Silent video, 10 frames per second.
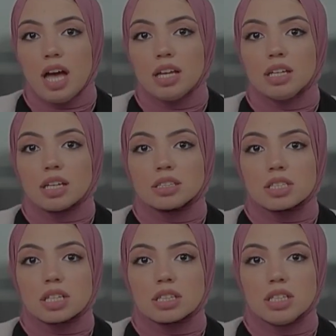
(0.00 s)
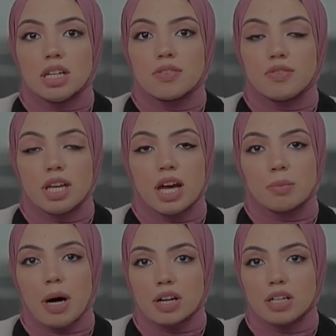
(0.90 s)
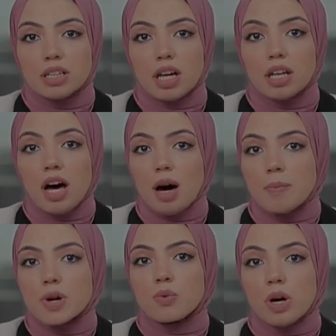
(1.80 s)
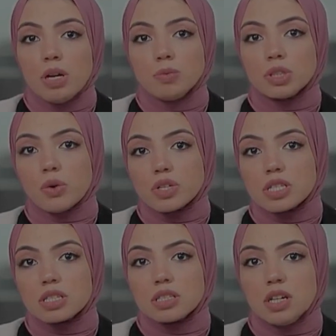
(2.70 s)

الاقتصادية في البحرين الأحمر والمتوسط